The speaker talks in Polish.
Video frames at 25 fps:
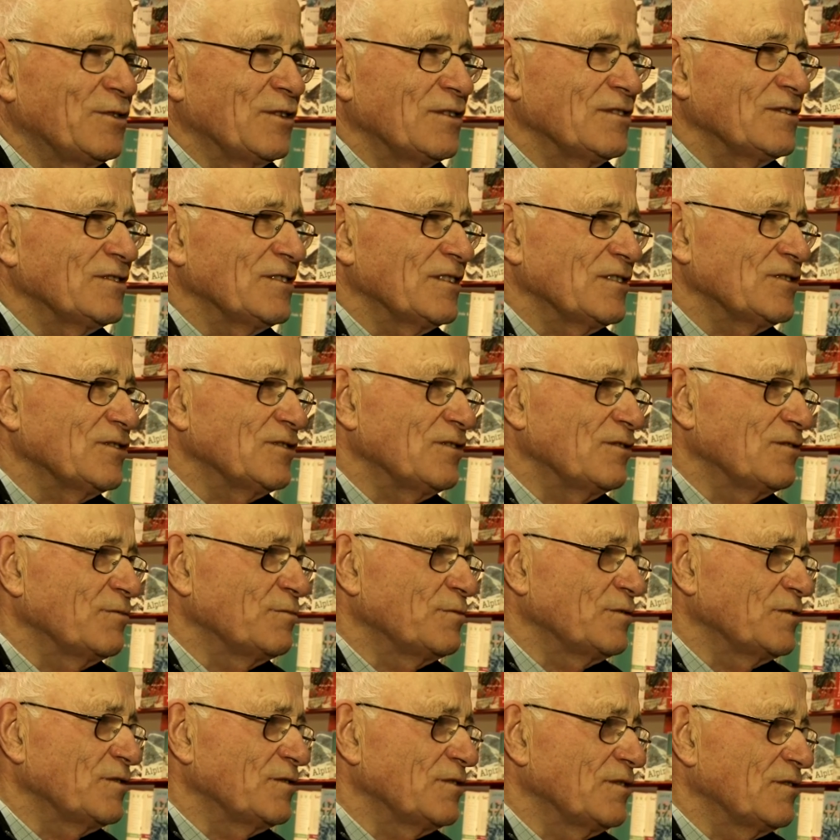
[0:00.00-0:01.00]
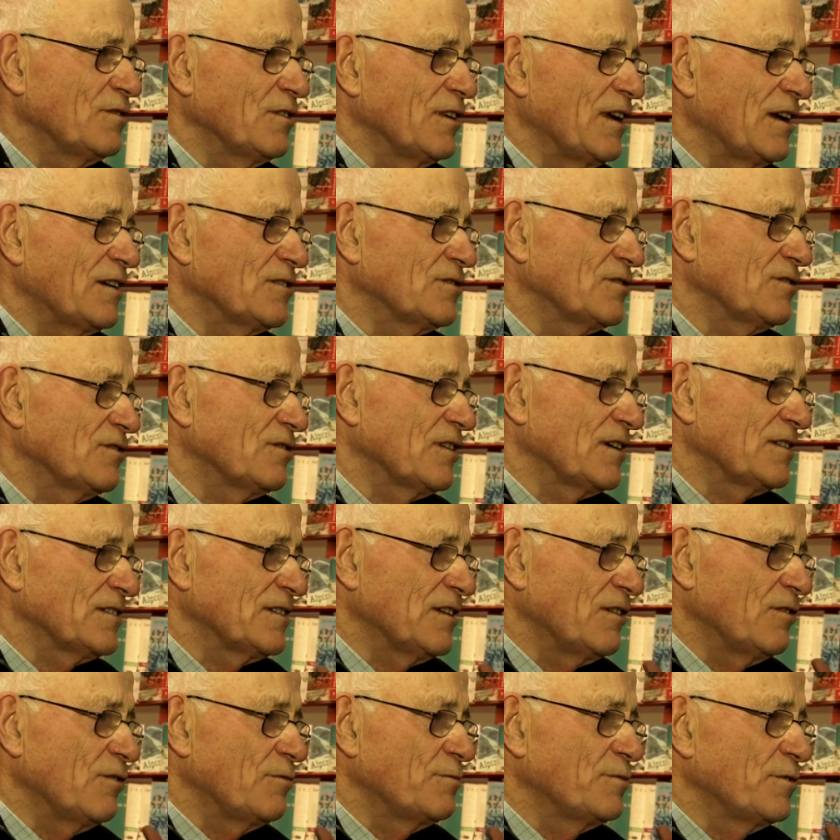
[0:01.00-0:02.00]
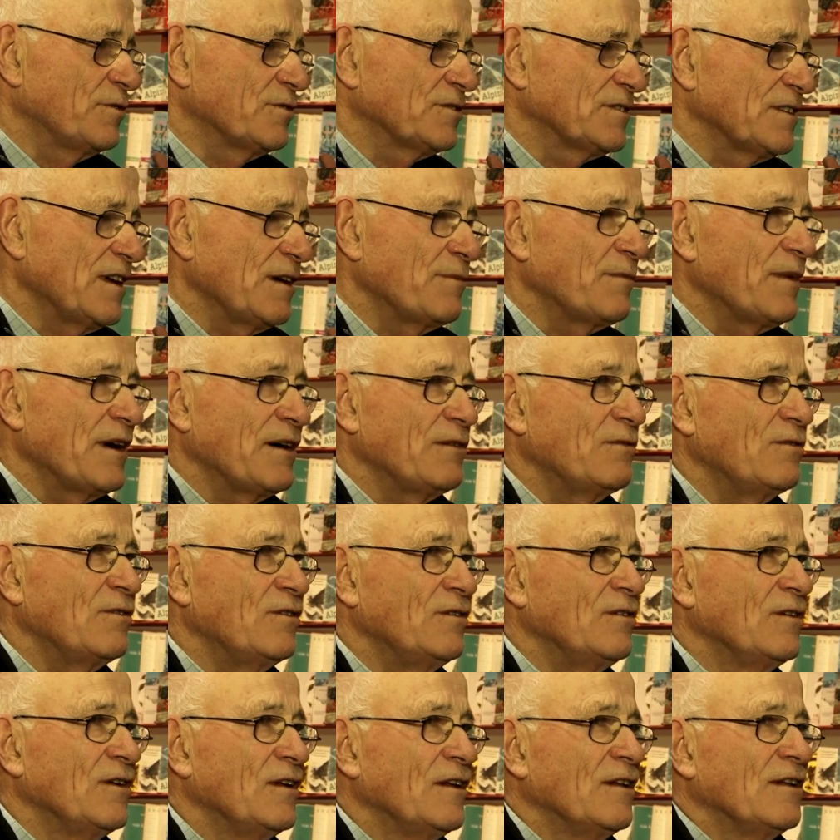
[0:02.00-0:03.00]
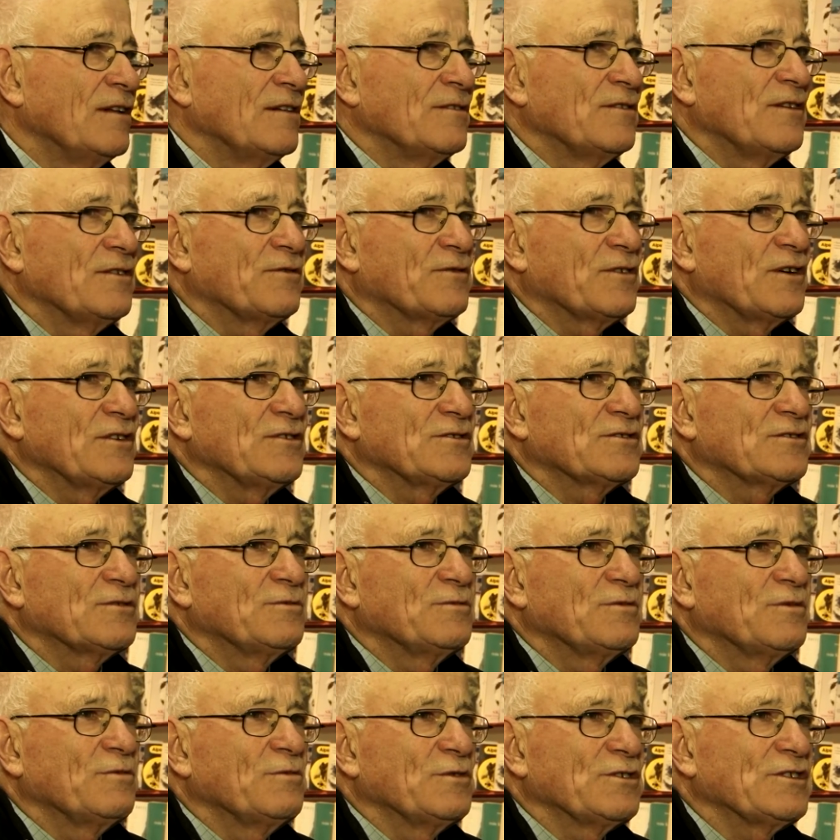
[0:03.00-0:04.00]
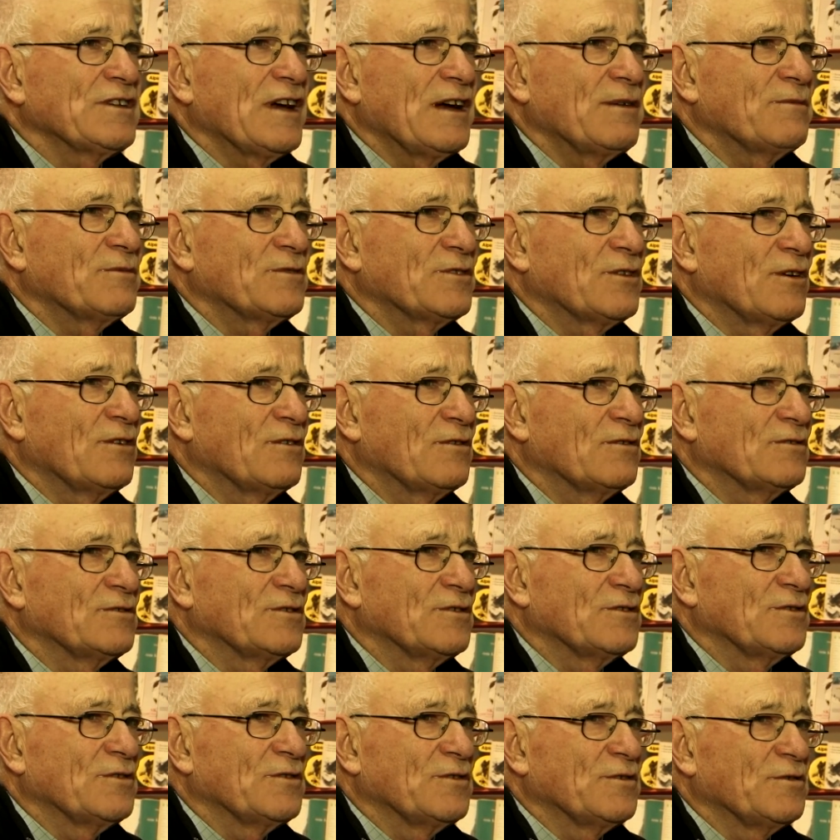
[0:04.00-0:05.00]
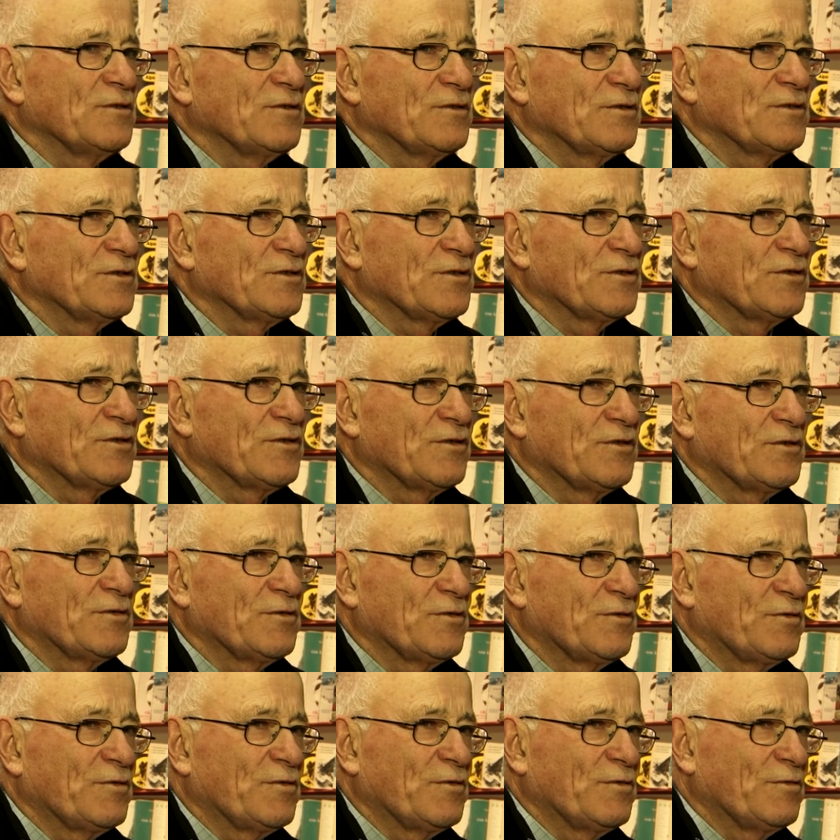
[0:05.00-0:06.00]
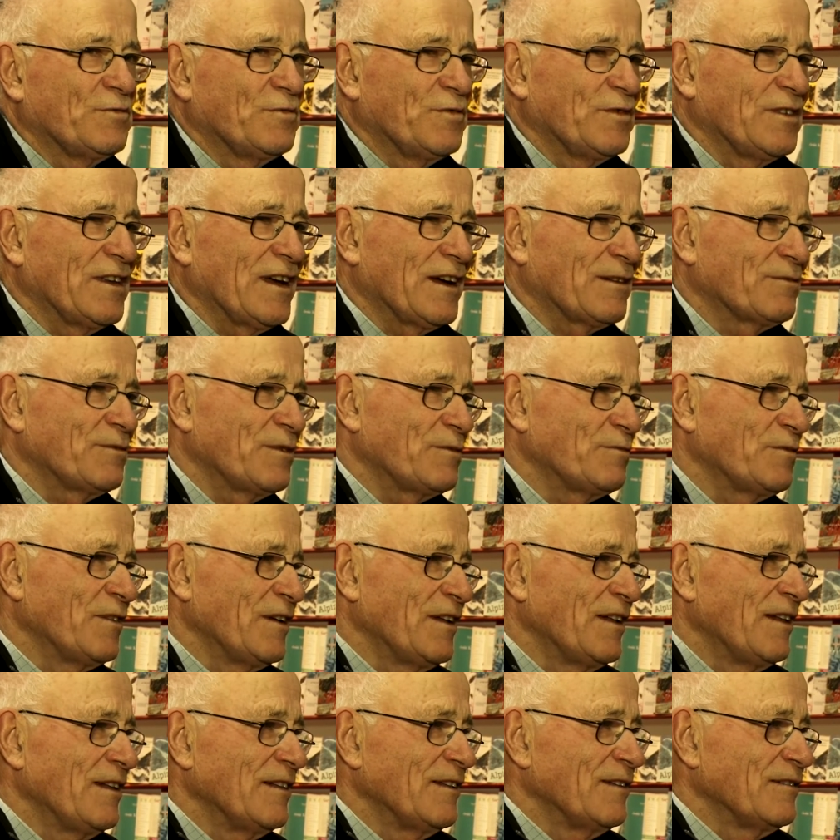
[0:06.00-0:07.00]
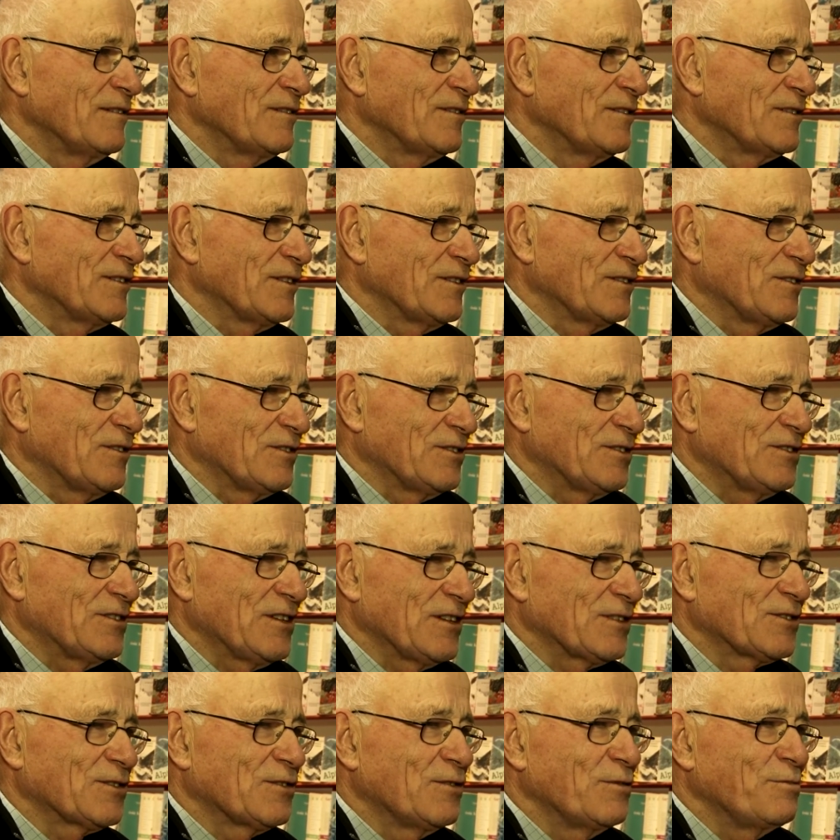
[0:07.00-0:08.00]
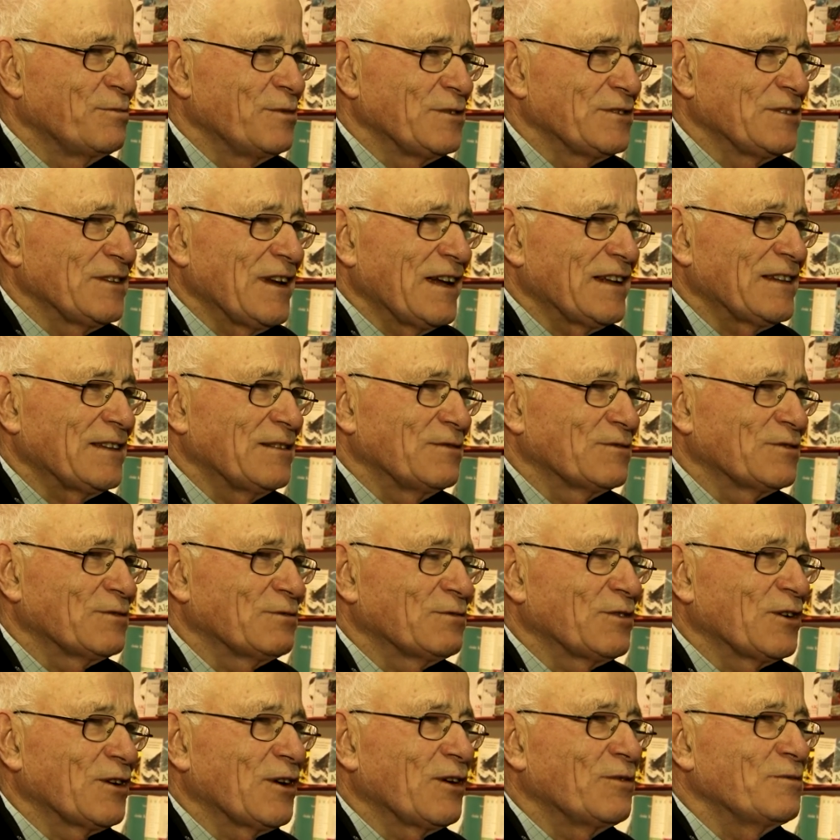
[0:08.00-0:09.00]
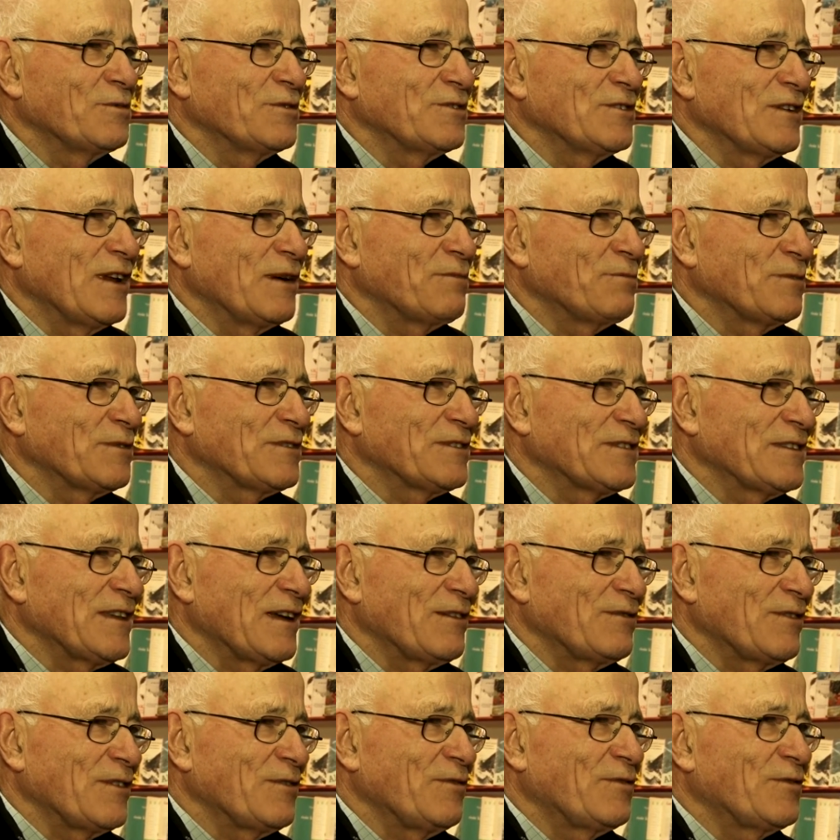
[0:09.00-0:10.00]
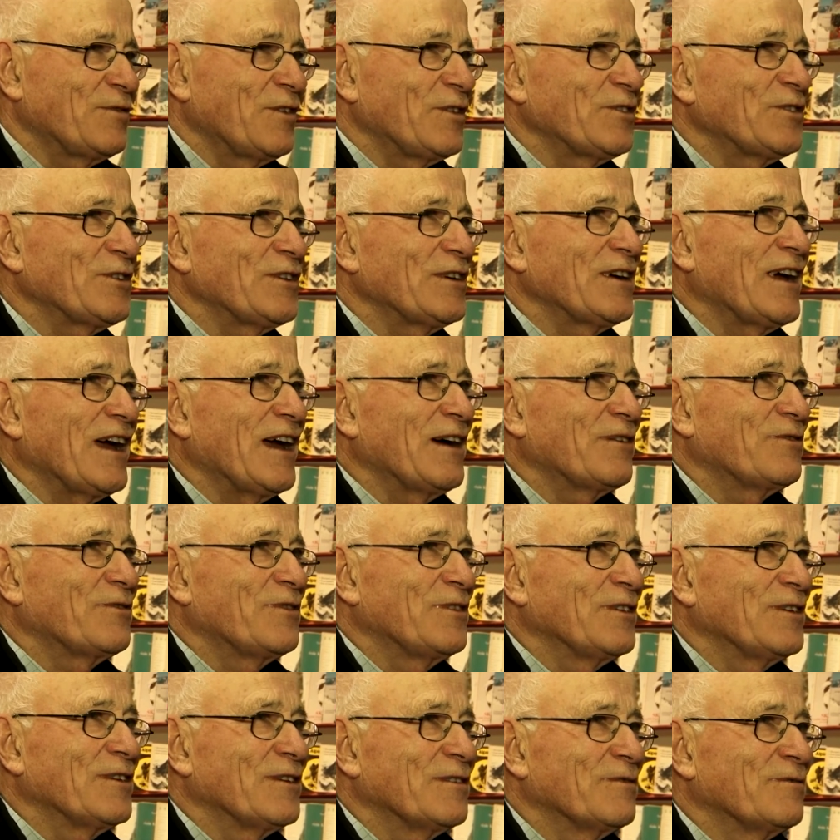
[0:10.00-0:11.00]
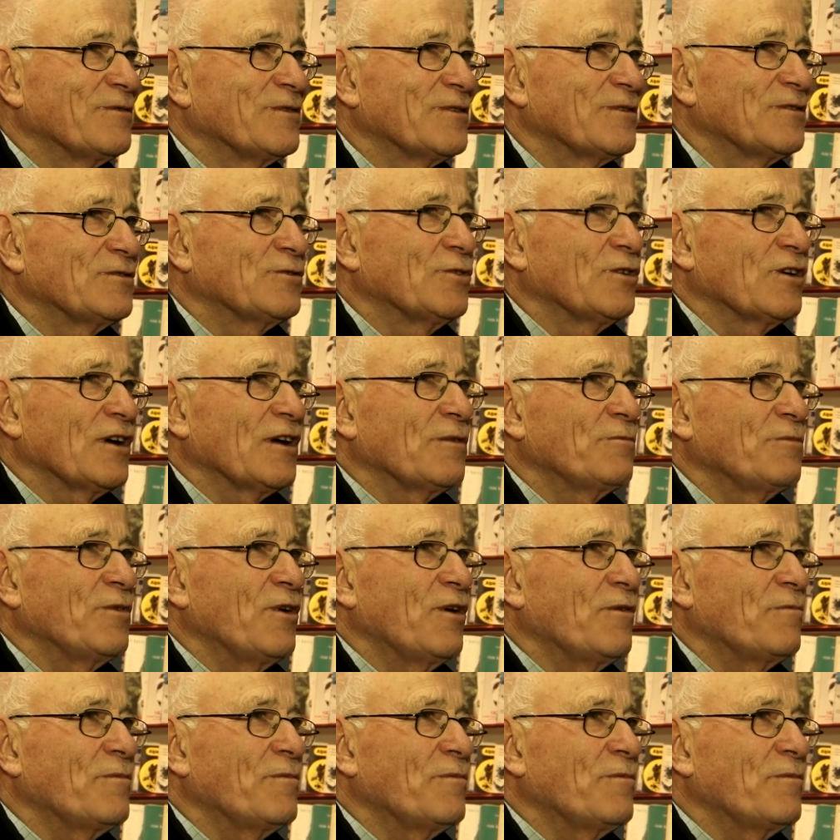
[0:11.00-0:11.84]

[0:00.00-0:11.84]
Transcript: których zresztą, jak się okazało, było za mało i w końcu musiałem to. Yy, jakby się skupić na tym, żeby to robić na podstawie fotografii. To trochę bardziej,